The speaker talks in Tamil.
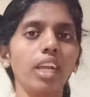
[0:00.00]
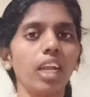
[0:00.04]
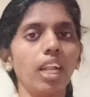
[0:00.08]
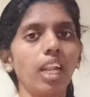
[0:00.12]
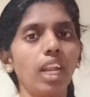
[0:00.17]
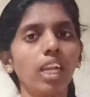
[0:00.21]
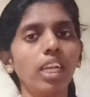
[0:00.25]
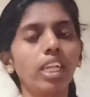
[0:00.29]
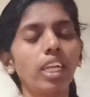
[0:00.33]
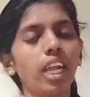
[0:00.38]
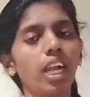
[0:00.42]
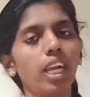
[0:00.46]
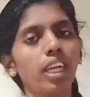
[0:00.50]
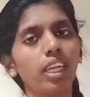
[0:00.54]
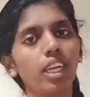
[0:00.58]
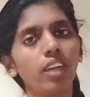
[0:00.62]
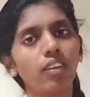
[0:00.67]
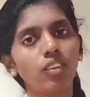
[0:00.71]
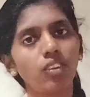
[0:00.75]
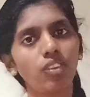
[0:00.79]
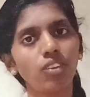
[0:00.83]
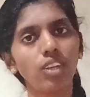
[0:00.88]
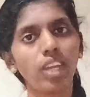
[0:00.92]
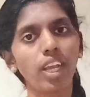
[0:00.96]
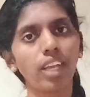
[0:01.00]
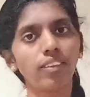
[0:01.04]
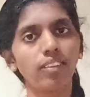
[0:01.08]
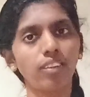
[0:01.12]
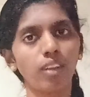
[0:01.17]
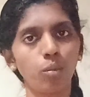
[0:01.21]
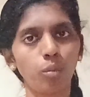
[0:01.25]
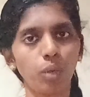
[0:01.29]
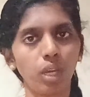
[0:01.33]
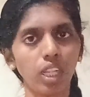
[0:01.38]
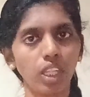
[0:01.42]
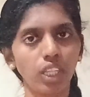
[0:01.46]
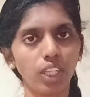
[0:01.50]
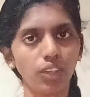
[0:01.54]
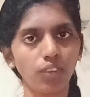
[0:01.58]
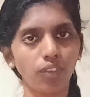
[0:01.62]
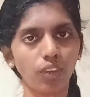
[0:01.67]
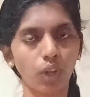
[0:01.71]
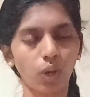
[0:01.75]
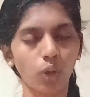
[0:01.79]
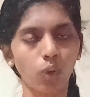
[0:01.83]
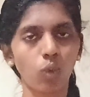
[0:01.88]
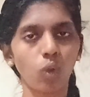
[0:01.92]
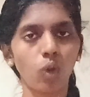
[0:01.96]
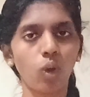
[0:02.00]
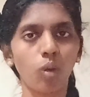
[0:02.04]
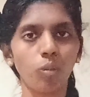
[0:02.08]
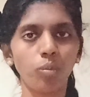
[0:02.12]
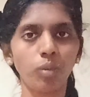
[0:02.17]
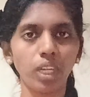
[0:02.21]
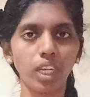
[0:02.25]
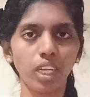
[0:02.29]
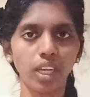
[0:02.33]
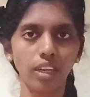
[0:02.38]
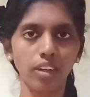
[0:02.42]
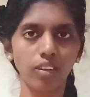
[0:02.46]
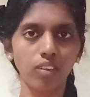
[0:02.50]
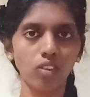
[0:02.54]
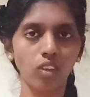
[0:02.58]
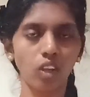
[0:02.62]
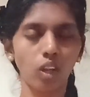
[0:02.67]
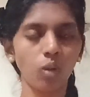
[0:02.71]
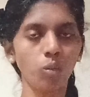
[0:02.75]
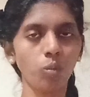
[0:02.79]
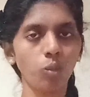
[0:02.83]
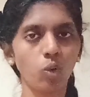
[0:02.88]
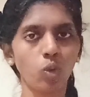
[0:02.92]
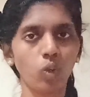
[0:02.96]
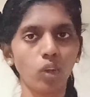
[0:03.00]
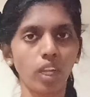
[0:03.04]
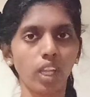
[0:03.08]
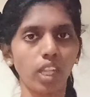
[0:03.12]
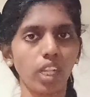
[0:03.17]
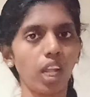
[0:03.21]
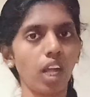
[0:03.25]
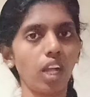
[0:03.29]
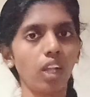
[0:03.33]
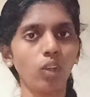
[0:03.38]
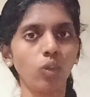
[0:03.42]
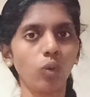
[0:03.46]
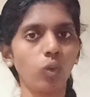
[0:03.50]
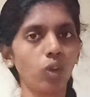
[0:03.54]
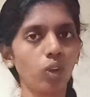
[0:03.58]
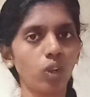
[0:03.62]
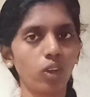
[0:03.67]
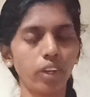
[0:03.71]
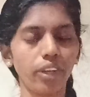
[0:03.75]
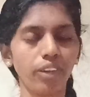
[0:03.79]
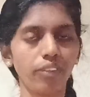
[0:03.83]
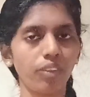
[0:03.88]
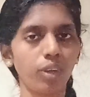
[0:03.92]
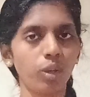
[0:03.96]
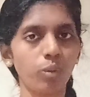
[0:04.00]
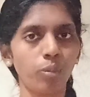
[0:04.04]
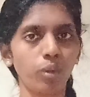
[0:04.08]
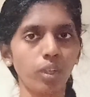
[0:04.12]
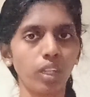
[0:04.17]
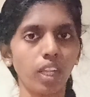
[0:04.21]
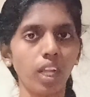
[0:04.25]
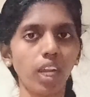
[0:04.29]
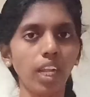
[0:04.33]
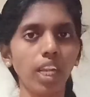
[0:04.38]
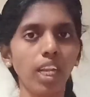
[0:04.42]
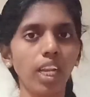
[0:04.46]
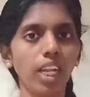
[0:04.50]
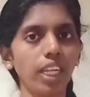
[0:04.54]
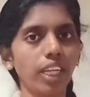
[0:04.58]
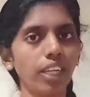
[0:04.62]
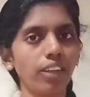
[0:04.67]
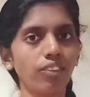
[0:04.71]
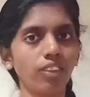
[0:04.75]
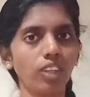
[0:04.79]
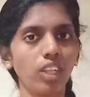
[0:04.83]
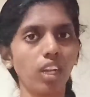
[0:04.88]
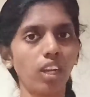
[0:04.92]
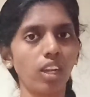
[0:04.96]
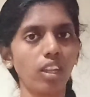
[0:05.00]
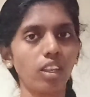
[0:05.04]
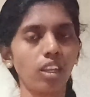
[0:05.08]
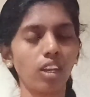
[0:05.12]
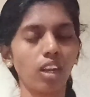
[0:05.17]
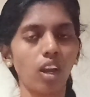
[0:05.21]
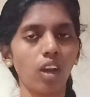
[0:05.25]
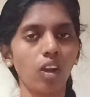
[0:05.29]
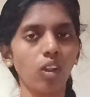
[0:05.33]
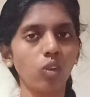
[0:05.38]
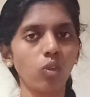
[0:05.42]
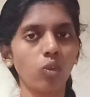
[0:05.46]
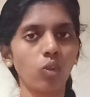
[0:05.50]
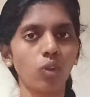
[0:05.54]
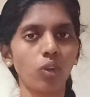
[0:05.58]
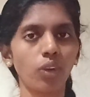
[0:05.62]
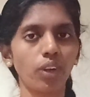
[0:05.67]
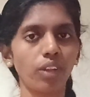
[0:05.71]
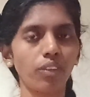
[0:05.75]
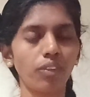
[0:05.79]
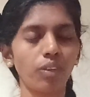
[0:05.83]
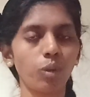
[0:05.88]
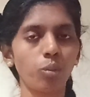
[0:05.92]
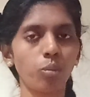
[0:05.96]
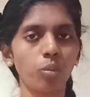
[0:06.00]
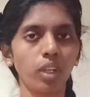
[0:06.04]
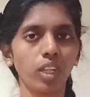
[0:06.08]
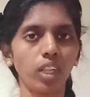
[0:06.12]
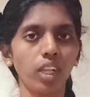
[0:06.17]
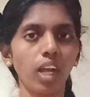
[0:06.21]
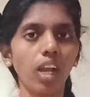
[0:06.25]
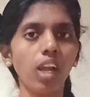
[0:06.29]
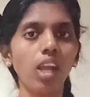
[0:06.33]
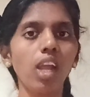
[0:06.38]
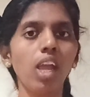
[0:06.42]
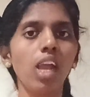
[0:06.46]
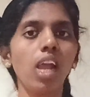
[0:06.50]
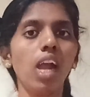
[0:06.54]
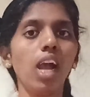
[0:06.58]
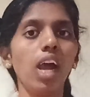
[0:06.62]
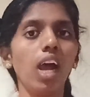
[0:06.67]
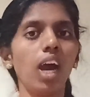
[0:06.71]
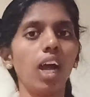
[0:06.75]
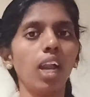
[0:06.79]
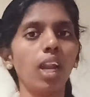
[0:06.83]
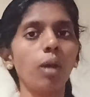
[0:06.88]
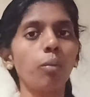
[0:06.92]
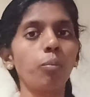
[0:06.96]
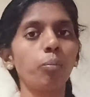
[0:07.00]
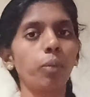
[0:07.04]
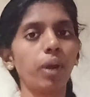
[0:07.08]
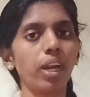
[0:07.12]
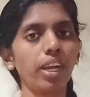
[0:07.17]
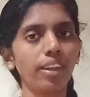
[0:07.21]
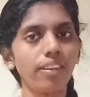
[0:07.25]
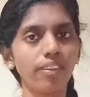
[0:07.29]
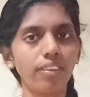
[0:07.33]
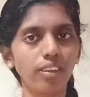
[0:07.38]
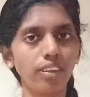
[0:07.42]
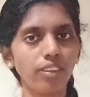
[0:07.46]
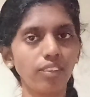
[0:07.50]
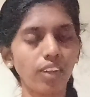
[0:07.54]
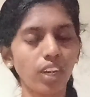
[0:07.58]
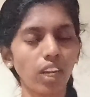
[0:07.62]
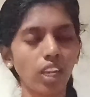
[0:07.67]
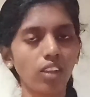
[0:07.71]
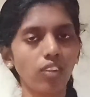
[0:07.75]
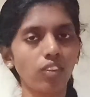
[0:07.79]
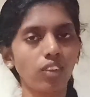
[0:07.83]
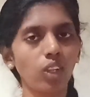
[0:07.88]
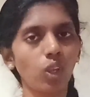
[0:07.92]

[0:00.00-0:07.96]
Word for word: இல்லை நீங்கள் அங்கேயே வச்சு எக்ஸாம் எழுதிட்டு வரணும் அப்படின்னு நினச்சாலும் ஓகே தான் அது உங்களுடைய விருப்பம் தான் இல்லை இங்கே வந்து எழுதினாலும் அது உங்களுடைய விருப்பம் தான் ஆனால் படிச்சுட்டு வர்றது